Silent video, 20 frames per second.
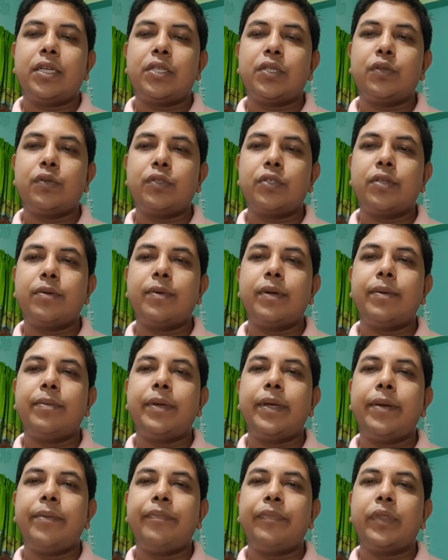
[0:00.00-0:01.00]

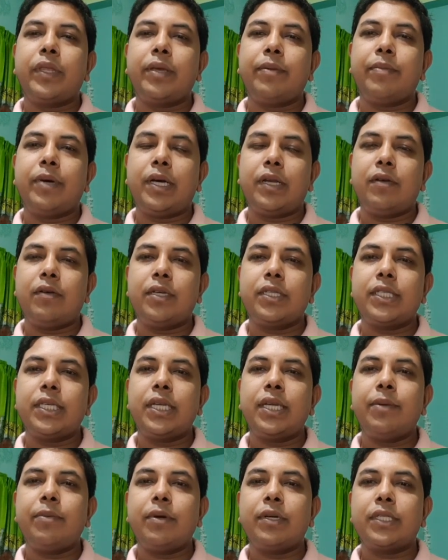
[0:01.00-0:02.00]
সুস্থভাবে ভালো আছেন
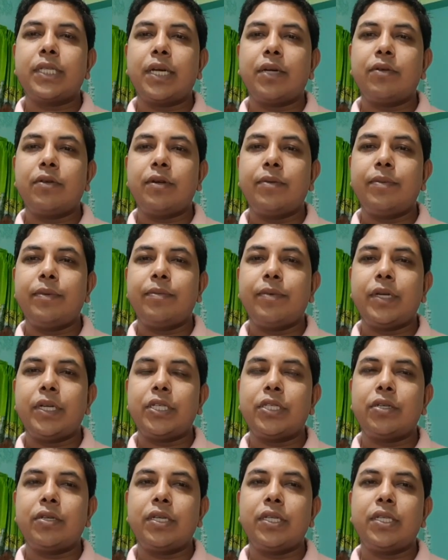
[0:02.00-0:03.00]
এবং চাকরির
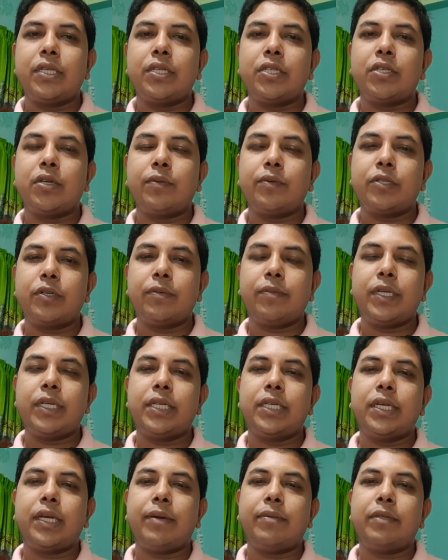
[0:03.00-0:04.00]
প্রিপারেশনে সবসময়
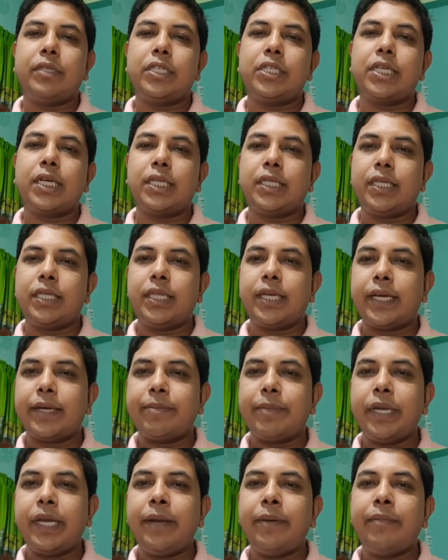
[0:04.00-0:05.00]
আমাদের সাথেই
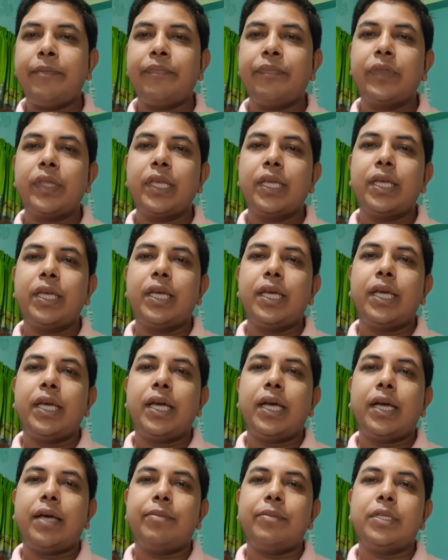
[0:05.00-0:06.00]
থাকবেন
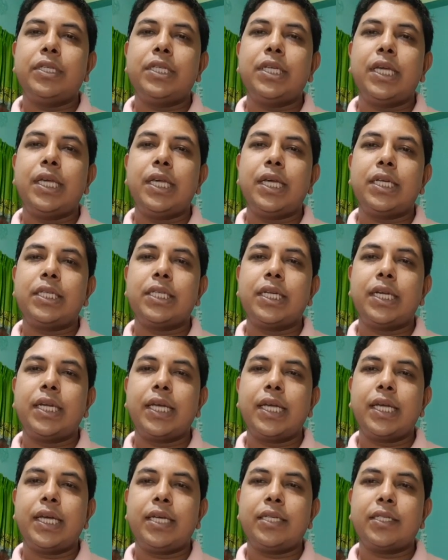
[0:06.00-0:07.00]
আমি সেই আশা
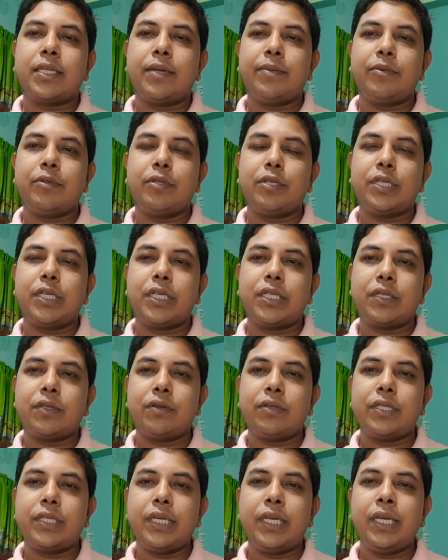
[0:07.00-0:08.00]
রেখে আজকের মতো শেষ
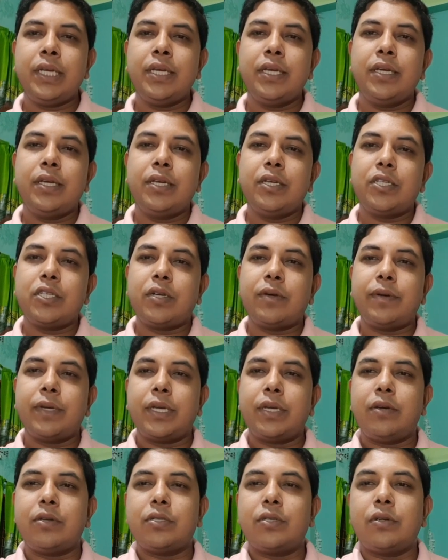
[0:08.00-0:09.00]
করছি
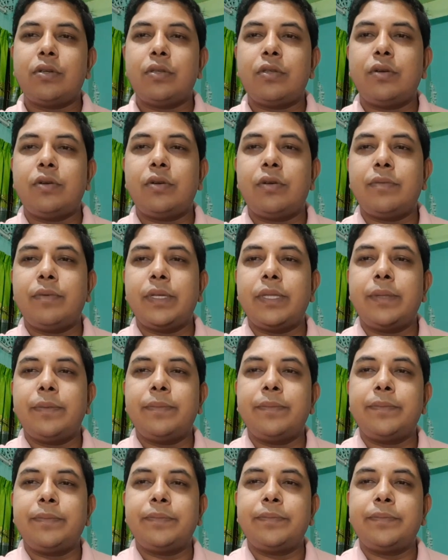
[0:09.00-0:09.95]
সবাইকে অসংখ্য ধন্যবাদ